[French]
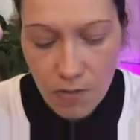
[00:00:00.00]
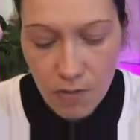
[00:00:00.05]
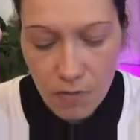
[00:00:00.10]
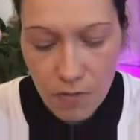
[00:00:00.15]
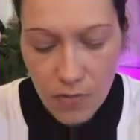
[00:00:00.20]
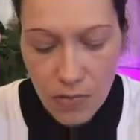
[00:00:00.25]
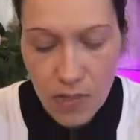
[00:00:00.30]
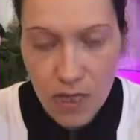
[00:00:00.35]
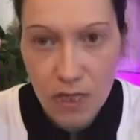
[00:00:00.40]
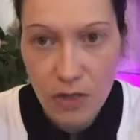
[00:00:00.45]

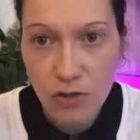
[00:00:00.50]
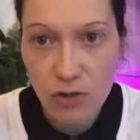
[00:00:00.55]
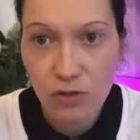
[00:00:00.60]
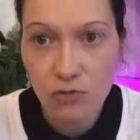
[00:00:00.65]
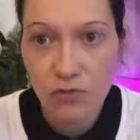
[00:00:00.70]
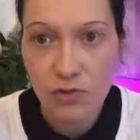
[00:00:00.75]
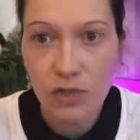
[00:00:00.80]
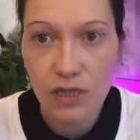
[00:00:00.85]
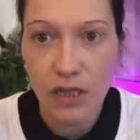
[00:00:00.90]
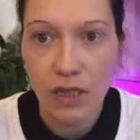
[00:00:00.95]
Mais euh,
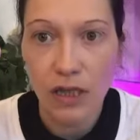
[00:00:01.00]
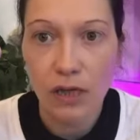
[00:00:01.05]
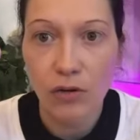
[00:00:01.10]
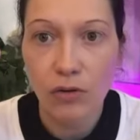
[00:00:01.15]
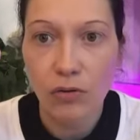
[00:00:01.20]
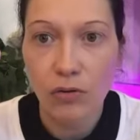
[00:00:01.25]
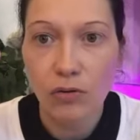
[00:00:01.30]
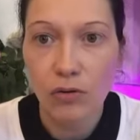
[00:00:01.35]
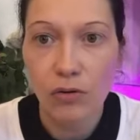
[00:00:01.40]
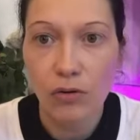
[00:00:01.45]
je vous dirais
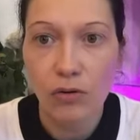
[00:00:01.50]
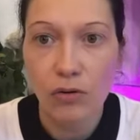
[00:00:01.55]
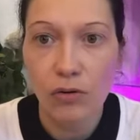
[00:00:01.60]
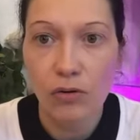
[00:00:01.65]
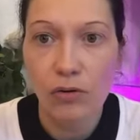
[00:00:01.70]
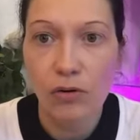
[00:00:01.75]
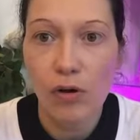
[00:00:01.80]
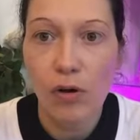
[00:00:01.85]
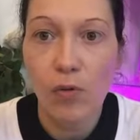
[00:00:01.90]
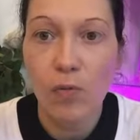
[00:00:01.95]
que
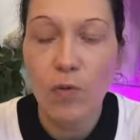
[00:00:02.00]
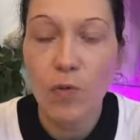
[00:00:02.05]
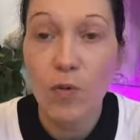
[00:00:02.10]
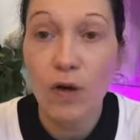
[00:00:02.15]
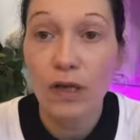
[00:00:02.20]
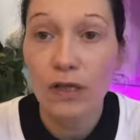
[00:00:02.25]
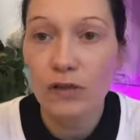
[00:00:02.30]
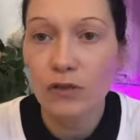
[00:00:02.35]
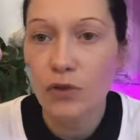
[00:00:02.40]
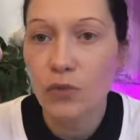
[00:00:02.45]
euh, en me
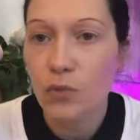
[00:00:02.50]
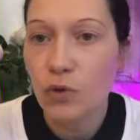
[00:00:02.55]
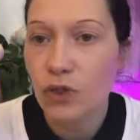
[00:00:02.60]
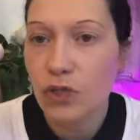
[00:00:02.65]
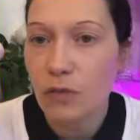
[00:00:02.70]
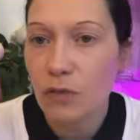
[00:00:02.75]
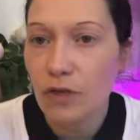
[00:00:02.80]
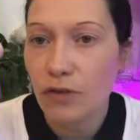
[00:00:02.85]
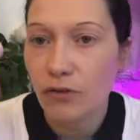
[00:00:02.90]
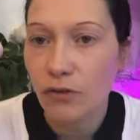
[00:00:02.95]
maquillant le
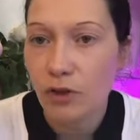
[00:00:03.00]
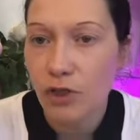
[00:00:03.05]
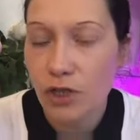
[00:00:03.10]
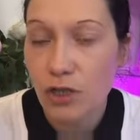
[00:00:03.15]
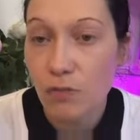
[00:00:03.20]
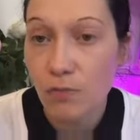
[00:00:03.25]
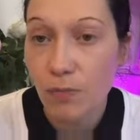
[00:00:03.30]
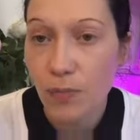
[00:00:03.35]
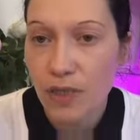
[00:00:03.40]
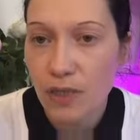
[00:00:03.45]
Body Blender,
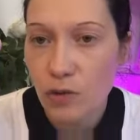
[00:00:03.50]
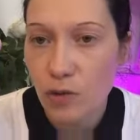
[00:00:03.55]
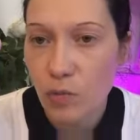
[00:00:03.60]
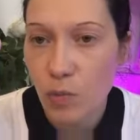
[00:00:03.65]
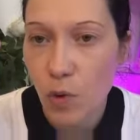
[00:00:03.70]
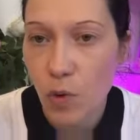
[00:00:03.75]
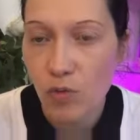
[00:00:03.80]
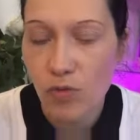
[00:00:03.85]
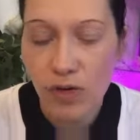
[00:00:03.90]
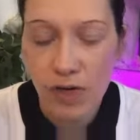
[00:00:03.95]
j'ai pas ce
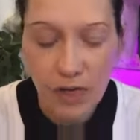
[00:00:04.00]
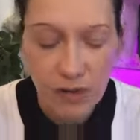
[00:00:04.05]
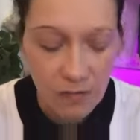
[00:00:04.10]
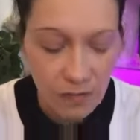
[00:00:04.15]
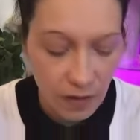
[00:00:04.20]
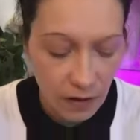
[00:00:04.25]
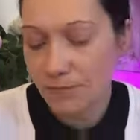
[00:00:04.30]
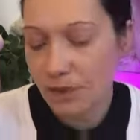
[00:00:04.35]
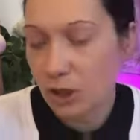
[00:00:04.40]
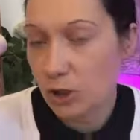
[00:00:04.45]

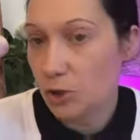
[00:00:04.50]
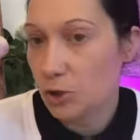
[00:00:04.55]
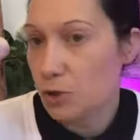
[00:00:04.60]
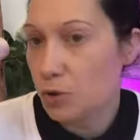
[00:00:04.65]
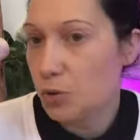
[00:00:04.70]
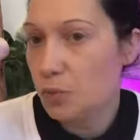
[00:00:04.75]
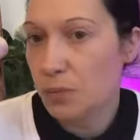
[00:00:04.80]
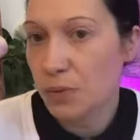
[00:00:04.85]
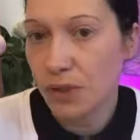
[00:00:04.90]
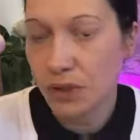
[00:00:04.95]
problème. Je
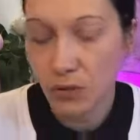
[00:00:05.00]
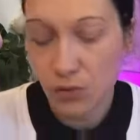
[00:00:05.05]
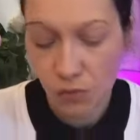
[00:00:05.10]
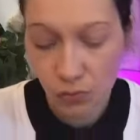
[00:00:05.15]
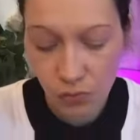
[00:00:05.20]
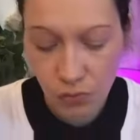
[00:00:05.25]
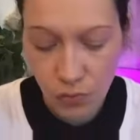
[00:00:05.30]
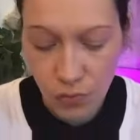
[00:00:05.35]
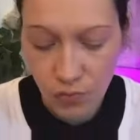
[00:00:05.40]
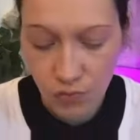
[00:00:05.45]
suis pas du
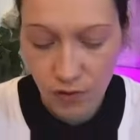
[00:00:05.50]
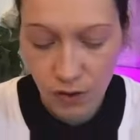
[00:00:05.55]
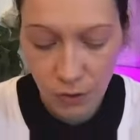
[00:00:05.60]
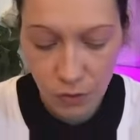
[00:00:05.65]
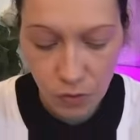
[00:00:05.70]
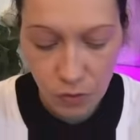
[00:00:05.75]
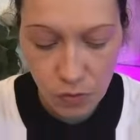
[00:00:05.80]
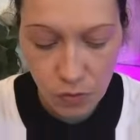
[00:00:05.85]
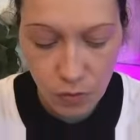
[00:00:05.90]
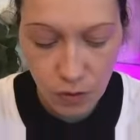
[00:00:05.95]
tout
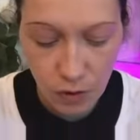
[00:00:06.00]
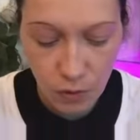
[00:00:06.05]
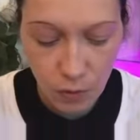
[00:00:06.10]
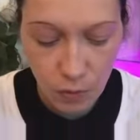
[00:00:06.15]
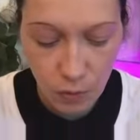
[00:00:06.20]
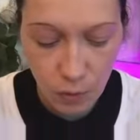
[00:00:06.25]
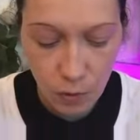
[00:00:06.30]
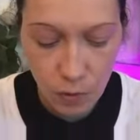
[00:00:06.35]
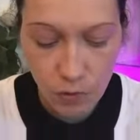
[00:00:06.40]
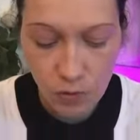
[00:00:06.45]
convaincue par
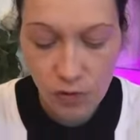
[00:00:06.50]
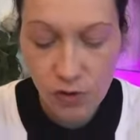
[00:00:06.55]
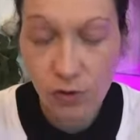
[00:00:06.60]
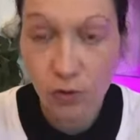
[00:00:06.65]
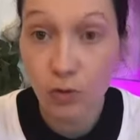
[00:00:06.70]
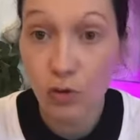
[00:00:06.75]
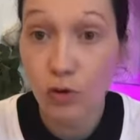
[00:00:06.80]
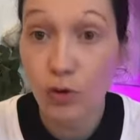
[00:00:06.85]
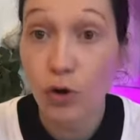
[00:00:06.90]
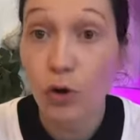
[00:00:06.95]
le produit,
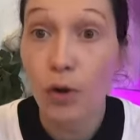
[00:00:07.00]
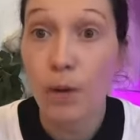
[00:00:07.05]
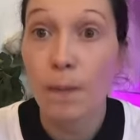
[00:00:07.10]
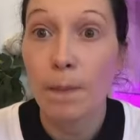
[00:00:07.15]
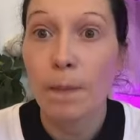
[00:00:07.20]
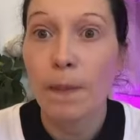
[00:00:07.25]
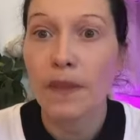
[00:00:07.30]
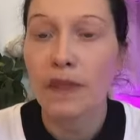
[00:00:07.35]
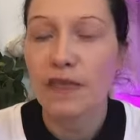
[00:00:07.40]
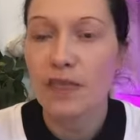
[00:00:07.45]
donc
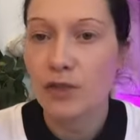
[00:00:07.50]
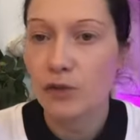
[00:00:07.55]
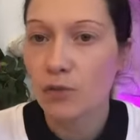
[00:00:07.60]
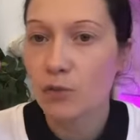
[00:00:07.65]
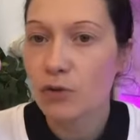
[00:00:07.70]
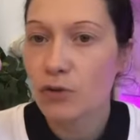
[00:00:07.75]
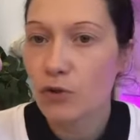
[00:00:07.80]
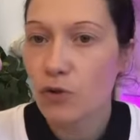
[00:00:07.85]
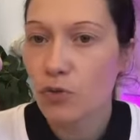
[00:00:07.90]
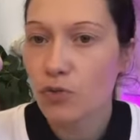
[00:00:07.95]

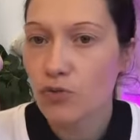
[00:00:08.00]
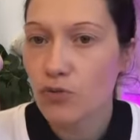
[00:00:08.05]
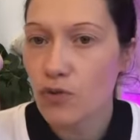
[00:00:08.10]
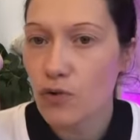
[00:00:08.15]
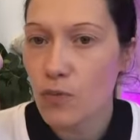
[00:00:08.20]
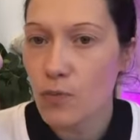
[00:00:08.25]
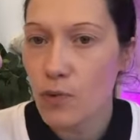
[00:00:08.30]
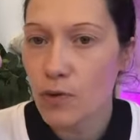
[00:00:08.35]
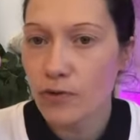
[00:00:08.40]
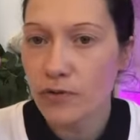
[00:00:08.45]
Dites-moi ce que
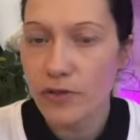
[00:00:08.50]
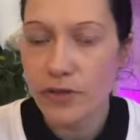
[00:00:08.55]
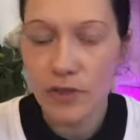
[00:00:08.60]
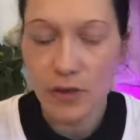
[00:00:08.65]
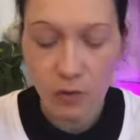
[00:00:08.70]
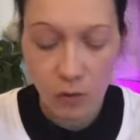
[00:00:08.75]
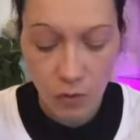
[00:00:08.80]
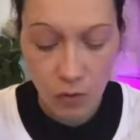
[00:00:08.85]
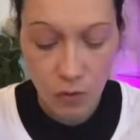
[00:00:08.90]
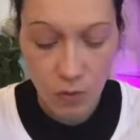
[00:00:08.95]
vous en
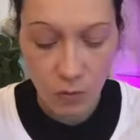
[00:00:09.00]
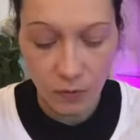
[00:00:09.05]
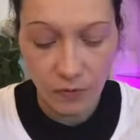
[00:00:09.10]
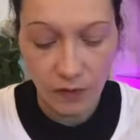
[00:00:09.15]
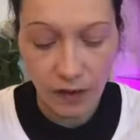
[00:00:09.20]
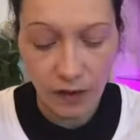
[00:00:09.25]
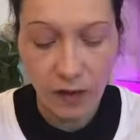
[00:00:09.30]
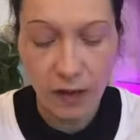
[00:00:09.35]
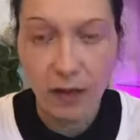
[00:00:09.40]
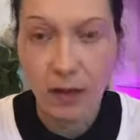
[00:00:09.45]
pensez en
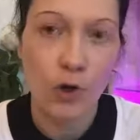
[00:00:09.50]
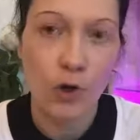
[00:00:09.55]
commentaire.